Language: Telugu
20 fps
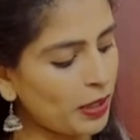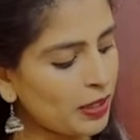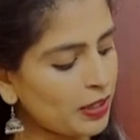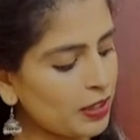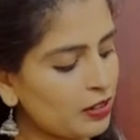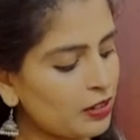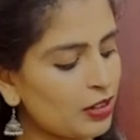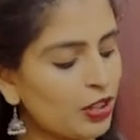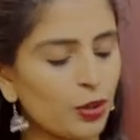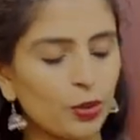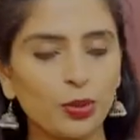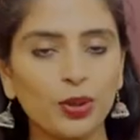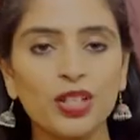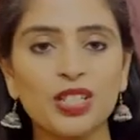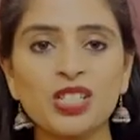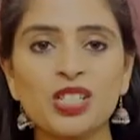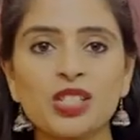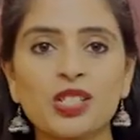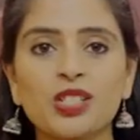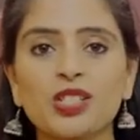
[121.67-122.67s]
పార్ట్ అంతా కూడా
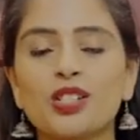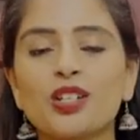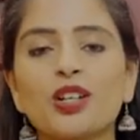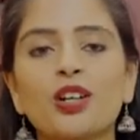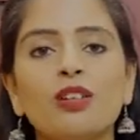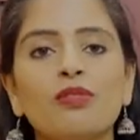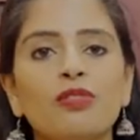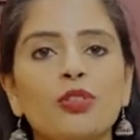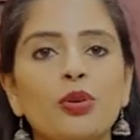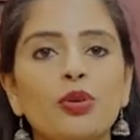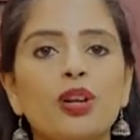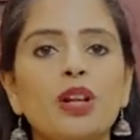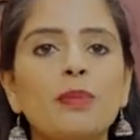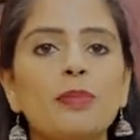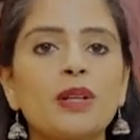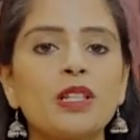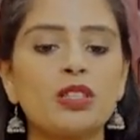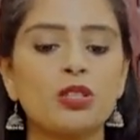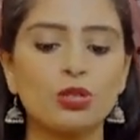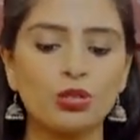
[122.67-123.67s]
చిన్న చిన్నగా ఫ్లోరల్
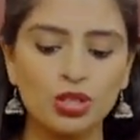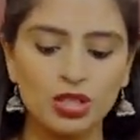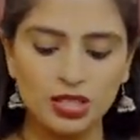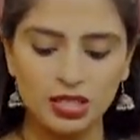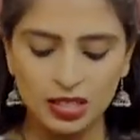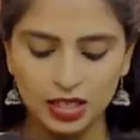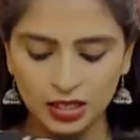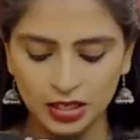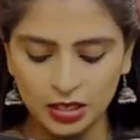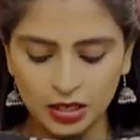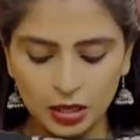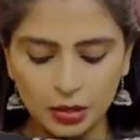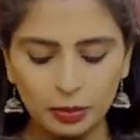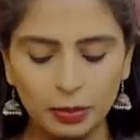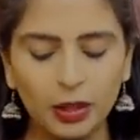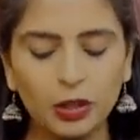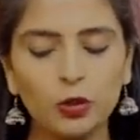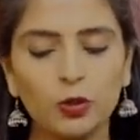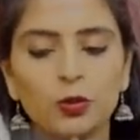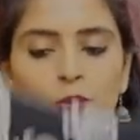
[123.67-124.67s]
ప్రింట్స్ వచ్చేసాయి
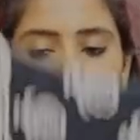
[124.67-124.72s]
పళ్ళు